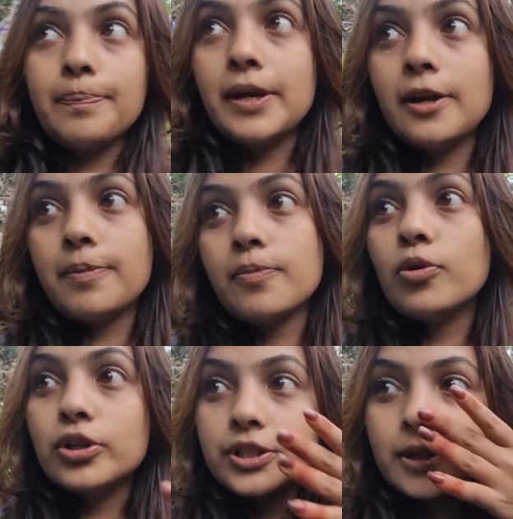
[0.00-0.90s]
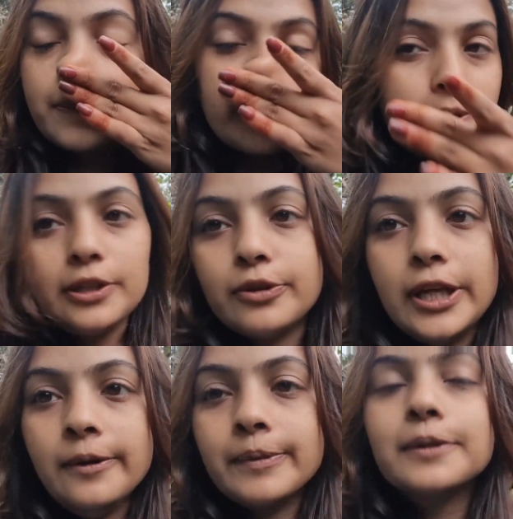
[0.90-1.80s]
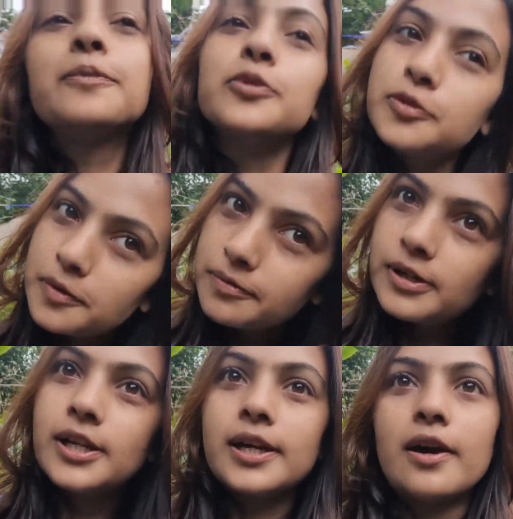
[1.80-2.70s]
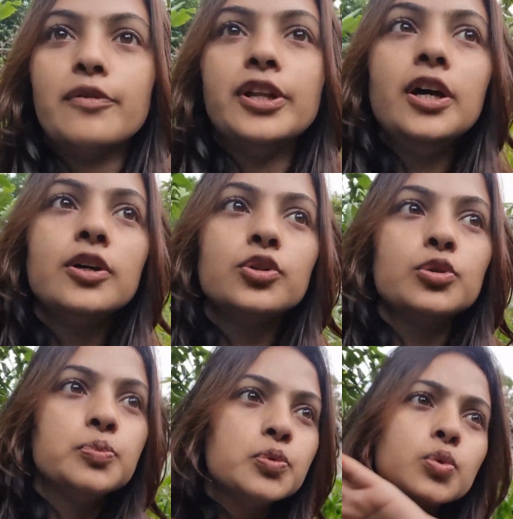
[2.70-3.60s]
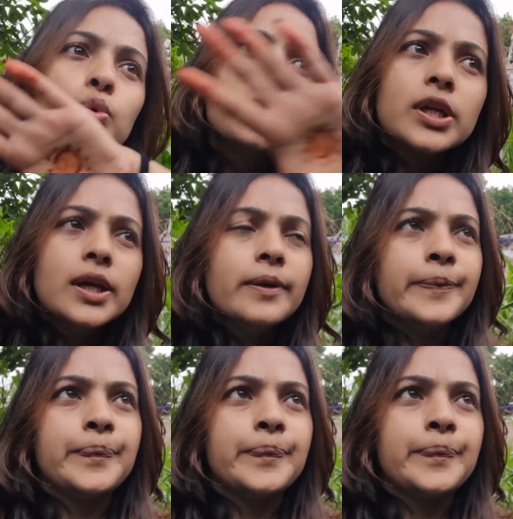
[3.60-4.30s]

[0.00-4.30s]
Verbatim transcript: पेड़ पे बहुत ज़्यादा पम्पकिन हो ना मतलब कुछ भी फल लगाओ ना तो पूरे